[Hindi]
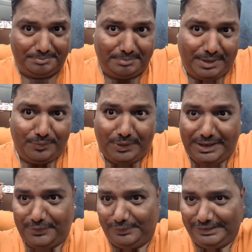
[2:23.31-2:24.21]
बाल
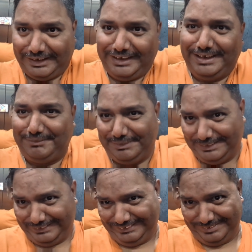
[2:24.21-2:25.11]
उगाएंगे और दिखाएंगे
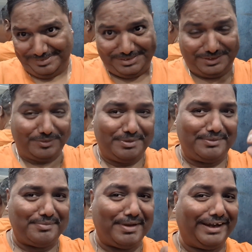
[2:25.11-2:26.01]
भैया देखो मेरे
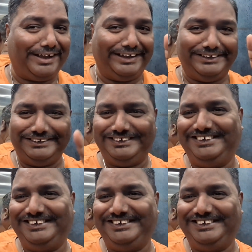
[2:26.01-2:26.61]
भी बाल आ गए